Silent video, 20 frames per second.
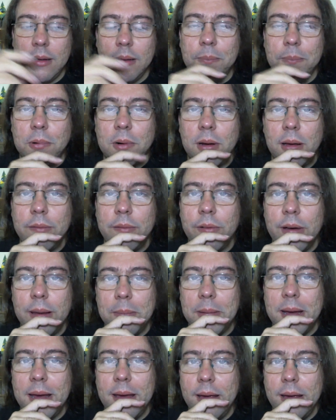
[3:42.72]
e por aí vai,
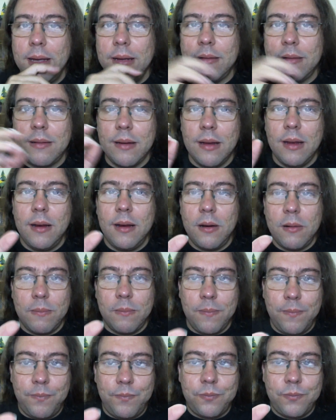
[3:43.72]
mais
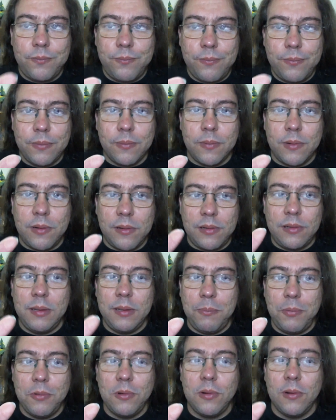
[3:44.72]

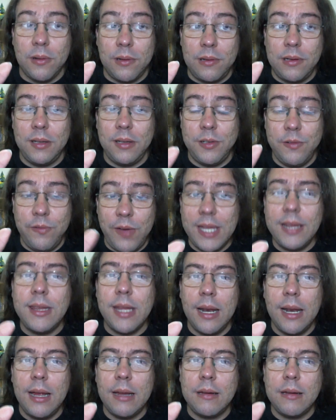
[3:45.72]
se, se tiver
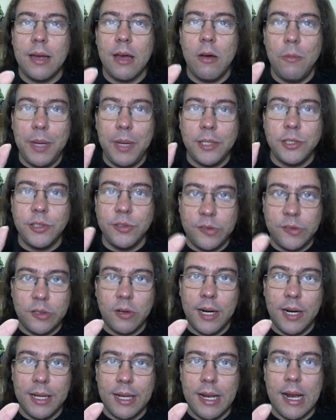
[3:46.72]
interesse realmente em
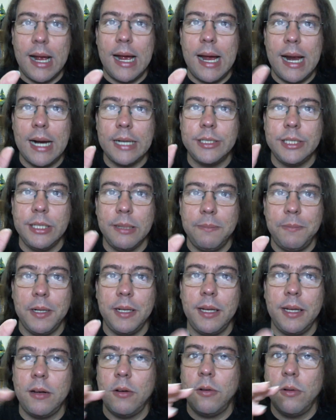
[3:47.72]
história da arte, em
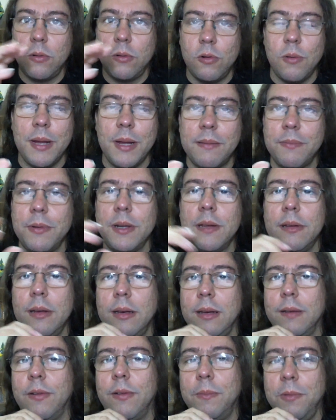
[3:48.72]
aprender, comece por esse
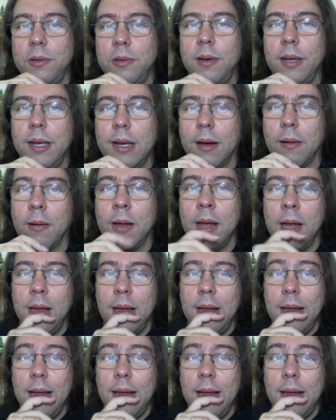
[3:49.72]
livro, é muito legal.